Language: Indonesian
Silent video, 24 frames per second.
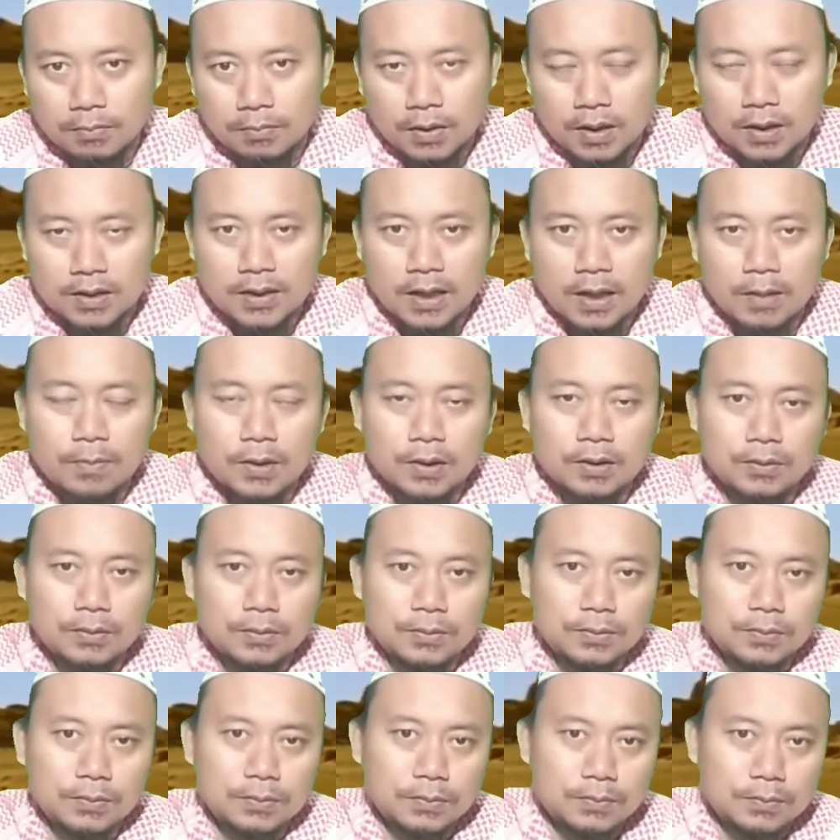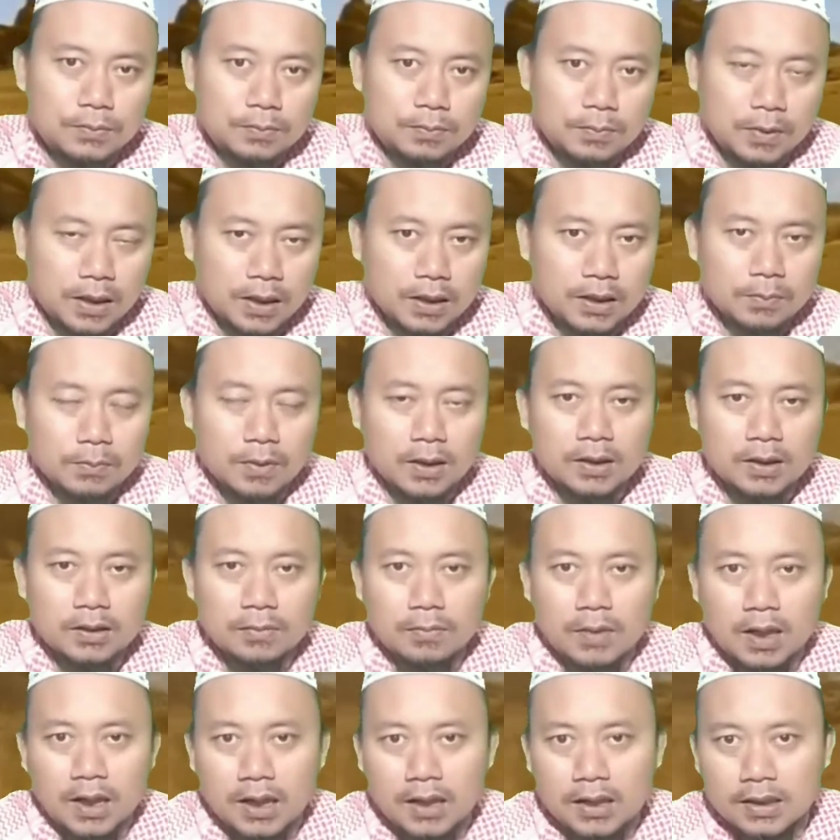Para sahabatku, para
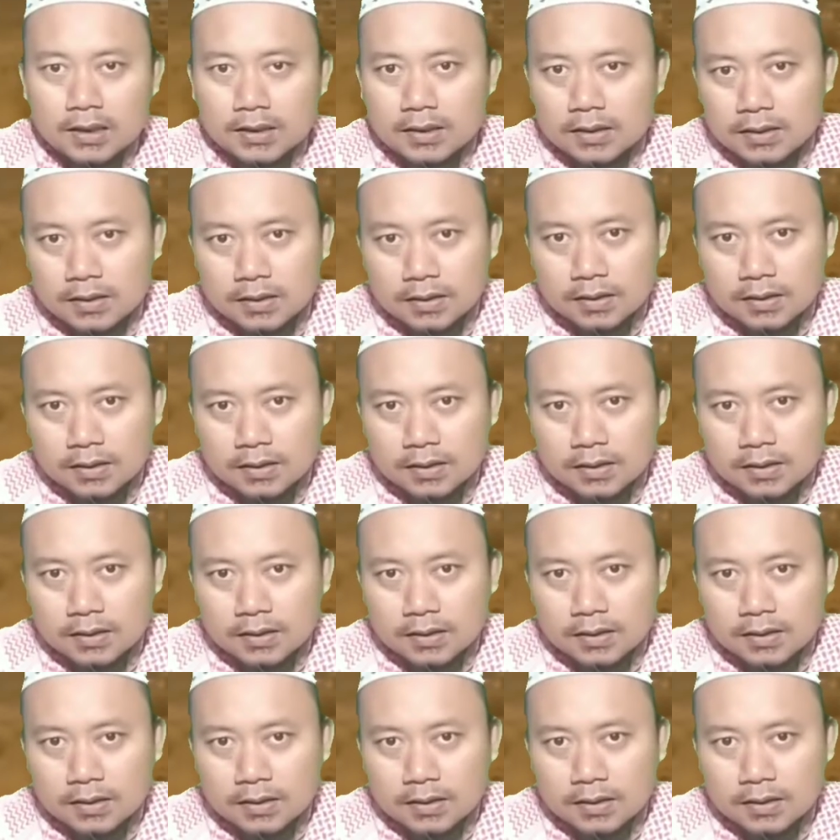teman-teman,